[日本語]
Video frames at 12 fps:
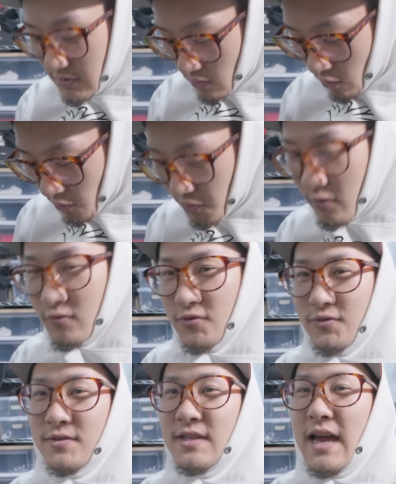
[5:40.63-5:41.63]
のこの
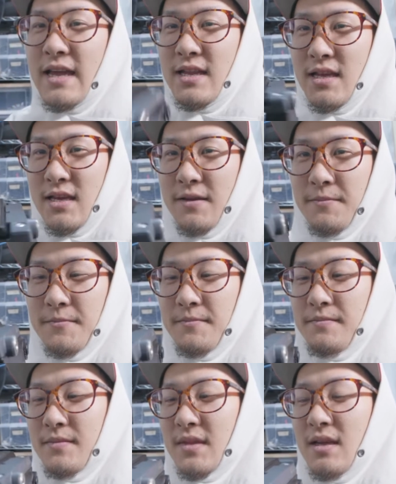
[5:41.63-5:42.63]
雲台に
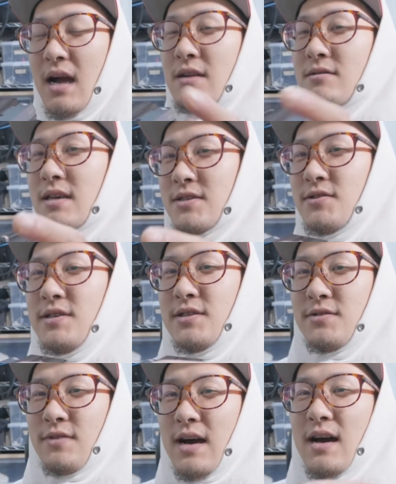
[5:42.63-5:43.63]

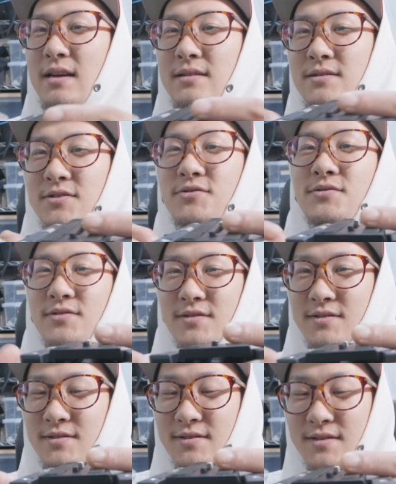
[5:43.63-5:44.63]
アルカスイスはつくんで
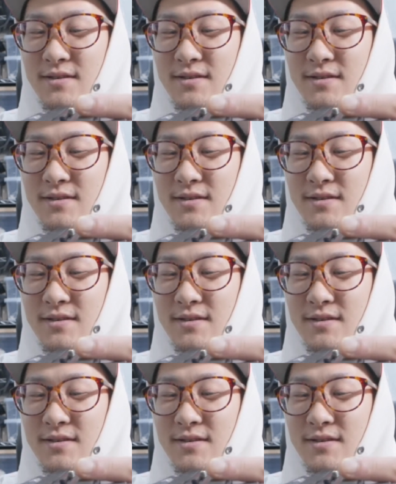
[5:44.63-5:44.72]
す。